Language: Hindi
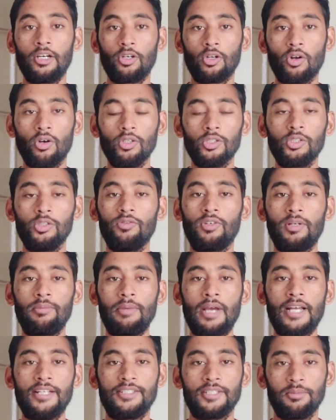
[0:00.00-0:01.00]
क्रॉस ओवर
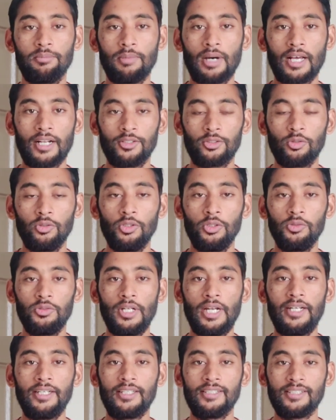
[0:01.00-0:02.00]
मैच अब भारत को
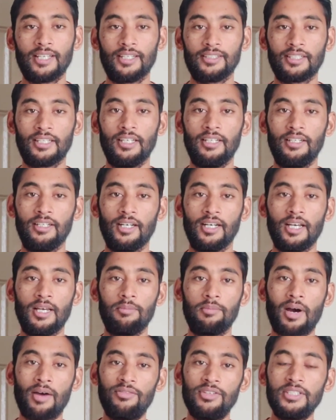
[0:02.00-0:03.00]
न्यूजीलैंड के साथ खेलना
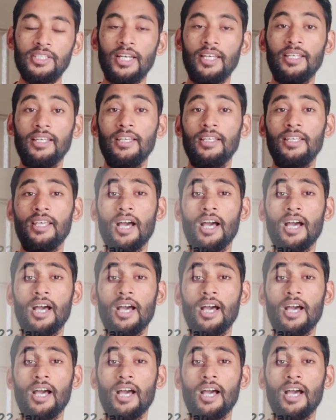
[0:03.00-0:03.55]
है माफी चाहेंगे